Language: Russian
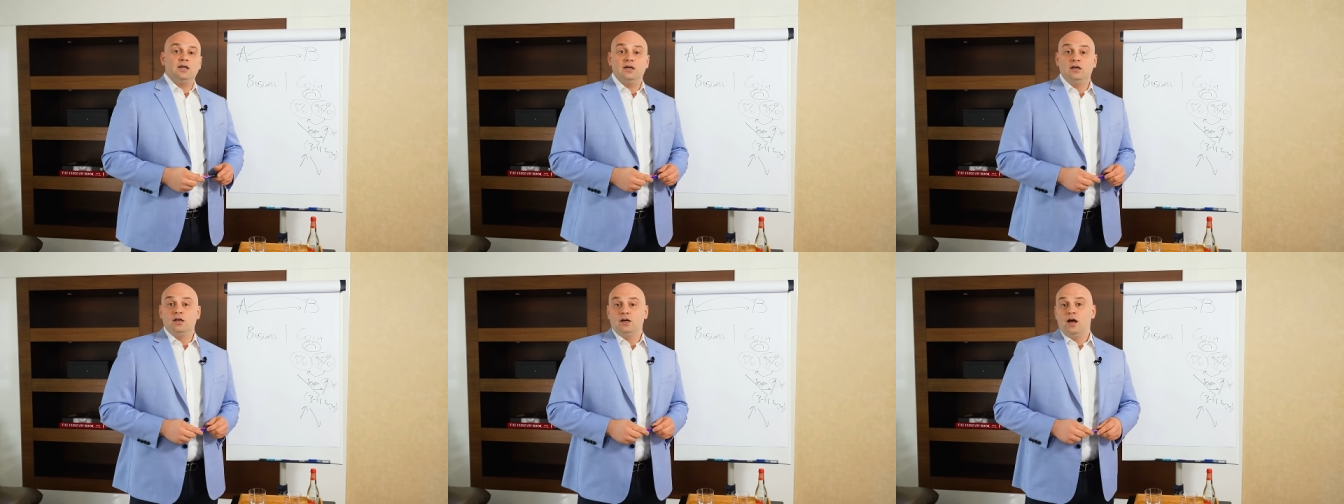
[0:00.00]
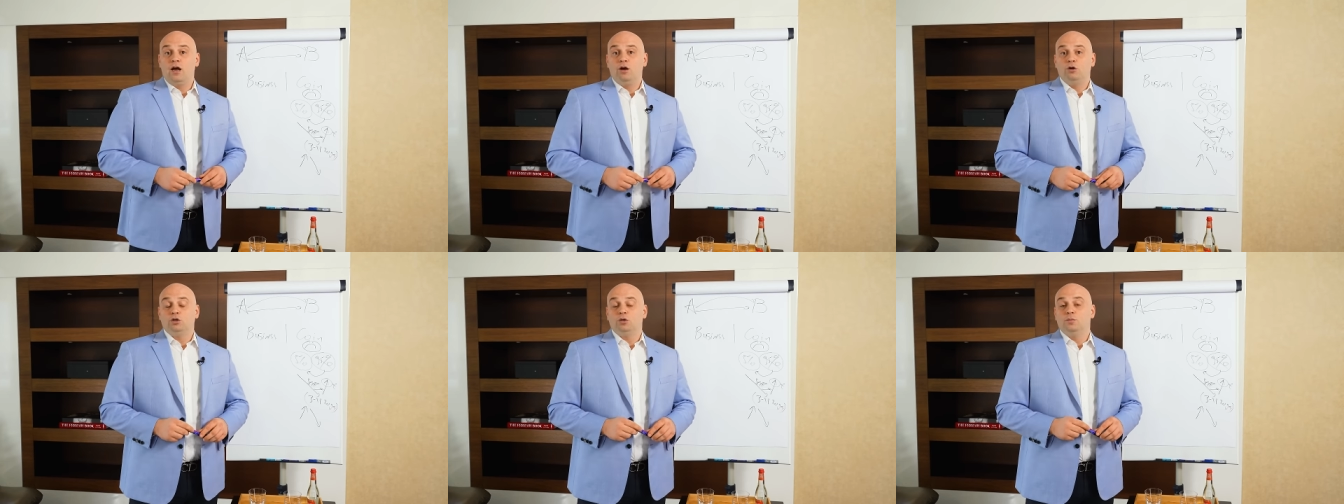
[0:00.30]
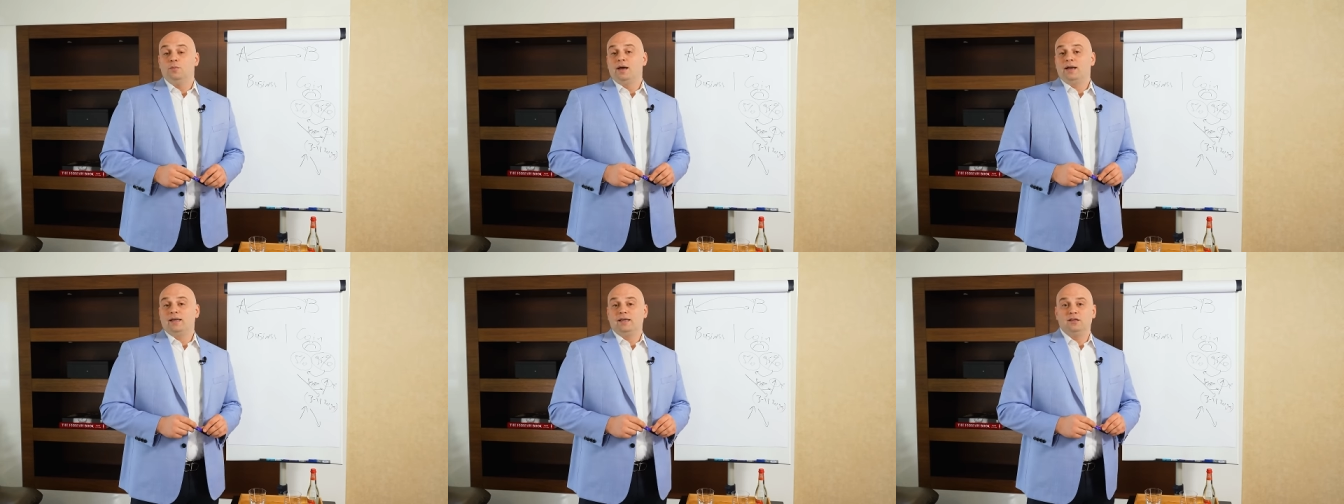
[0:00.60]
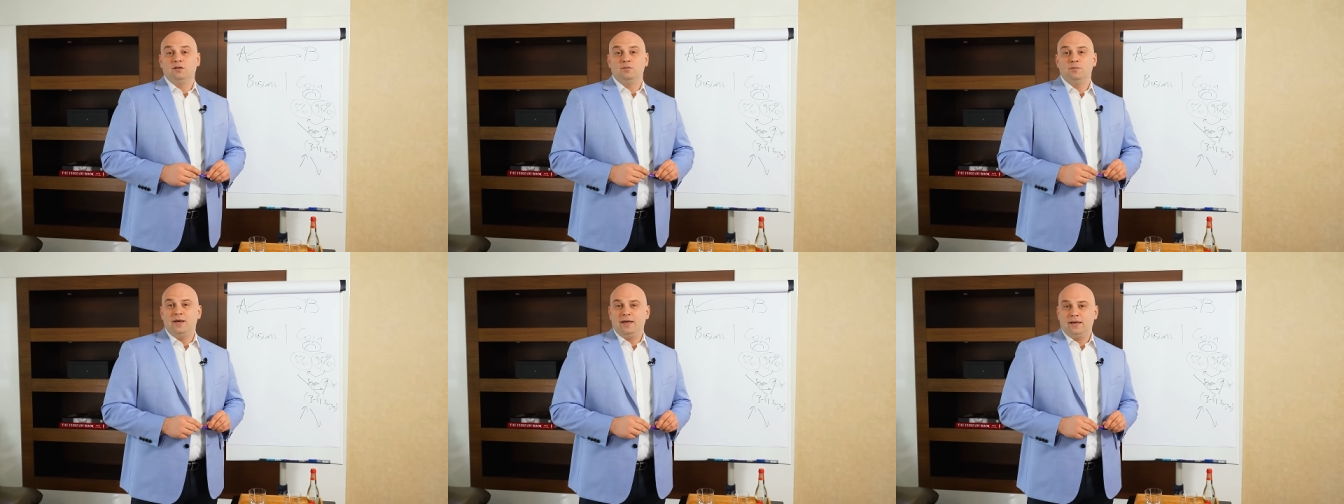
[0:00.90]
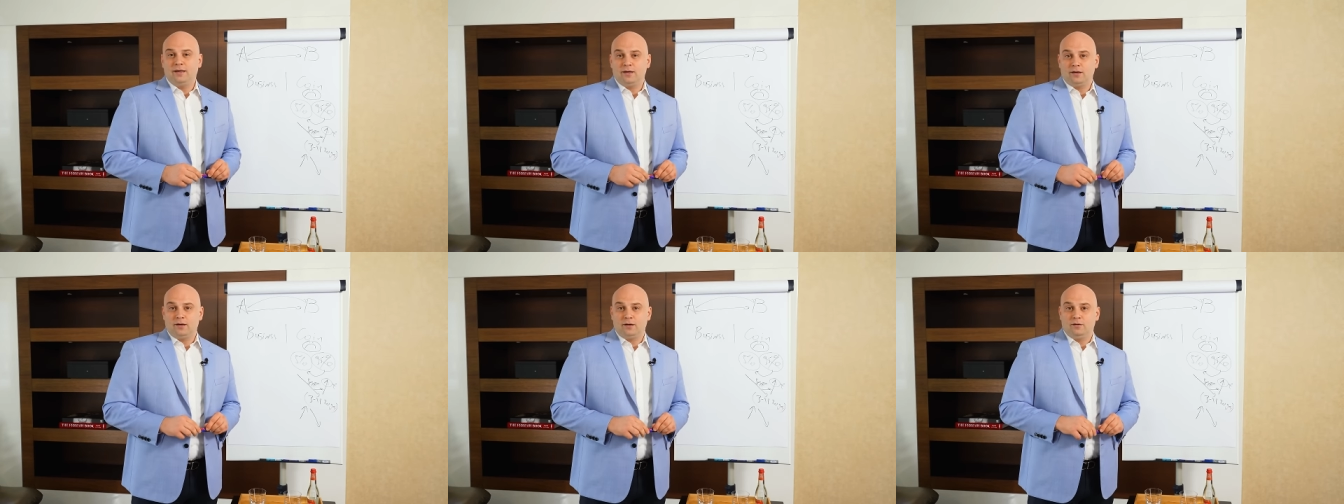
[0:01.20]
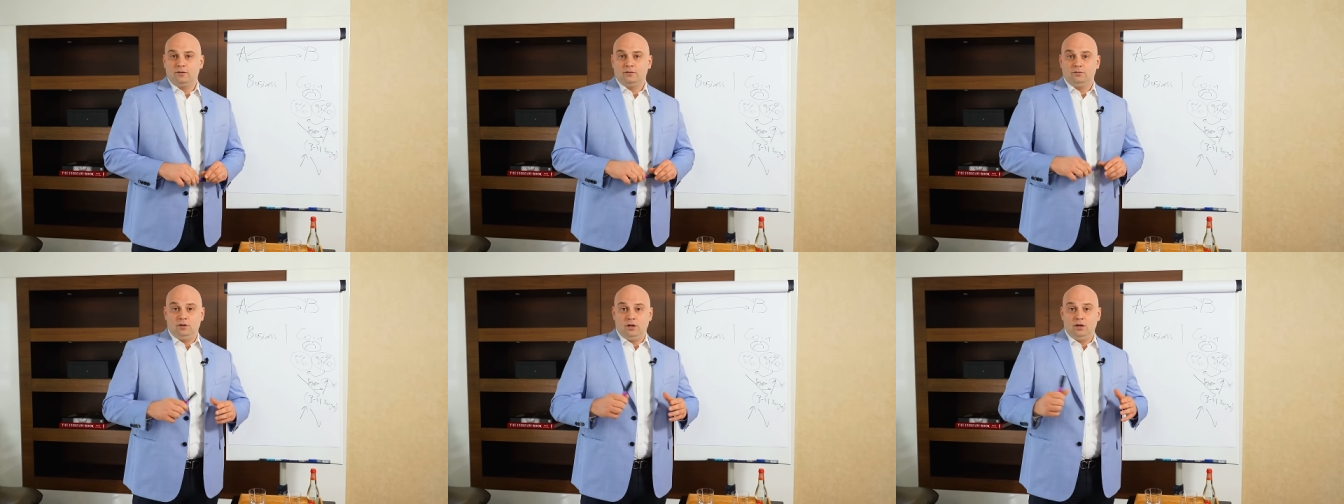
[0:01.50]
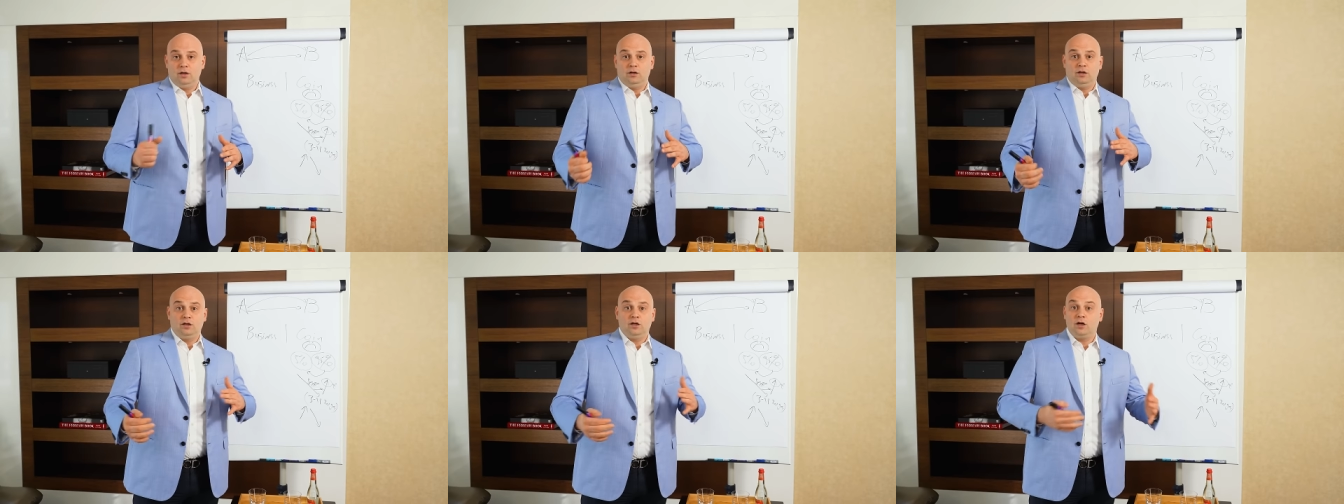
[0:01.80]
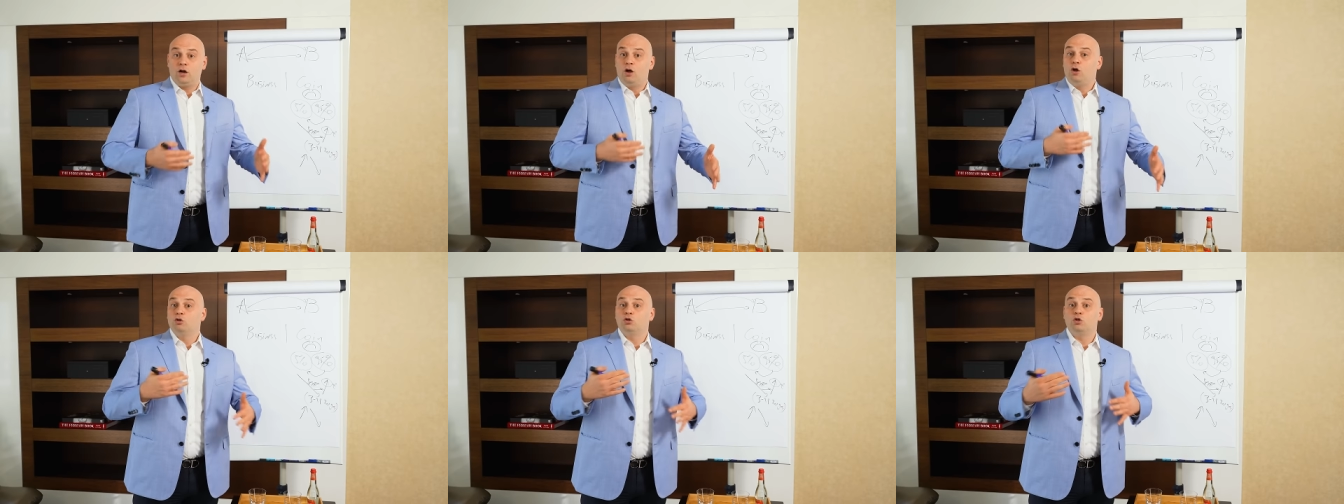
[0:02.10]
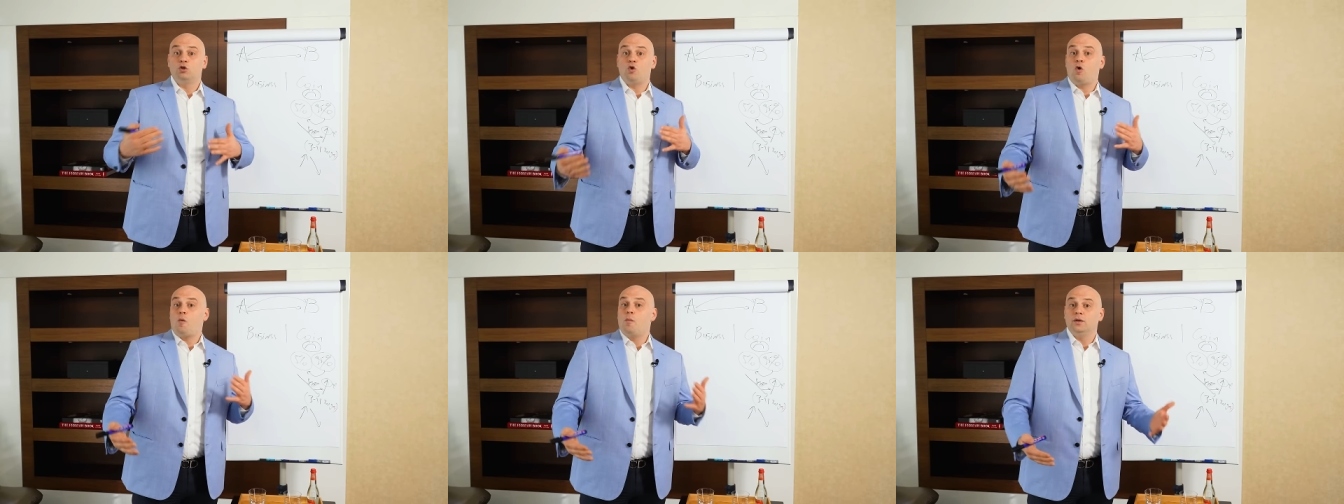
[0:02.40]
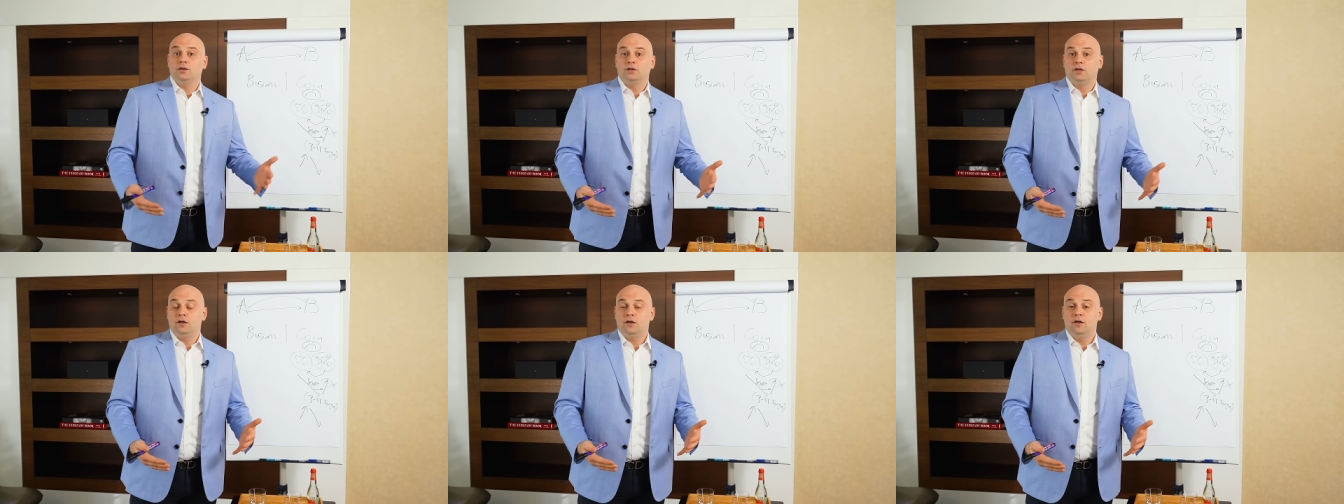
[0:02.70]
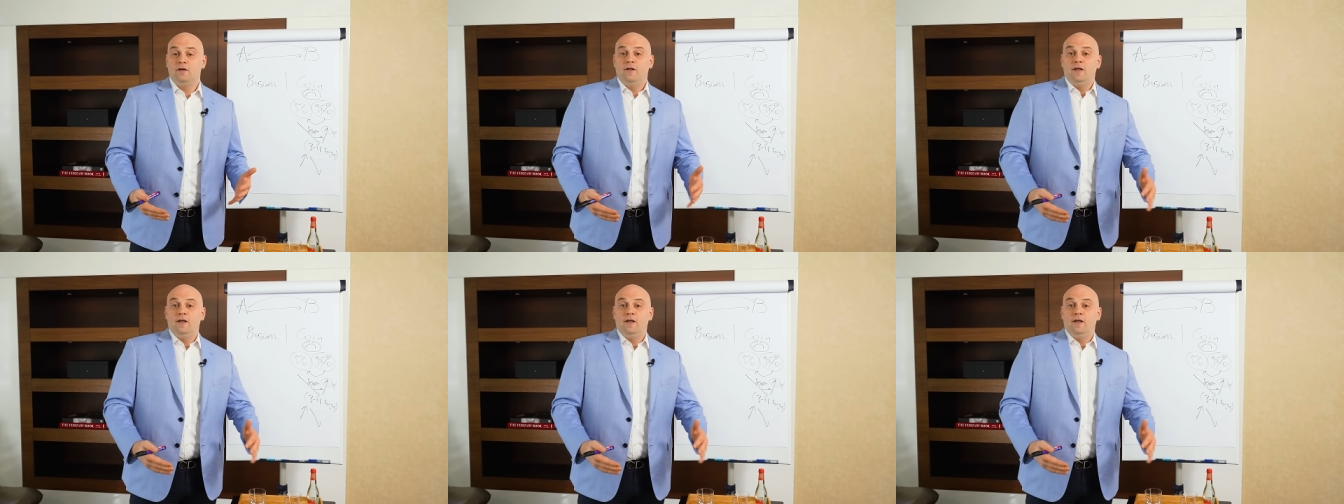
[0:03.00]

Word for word: играют маркетмейкеры, да, играют роботы,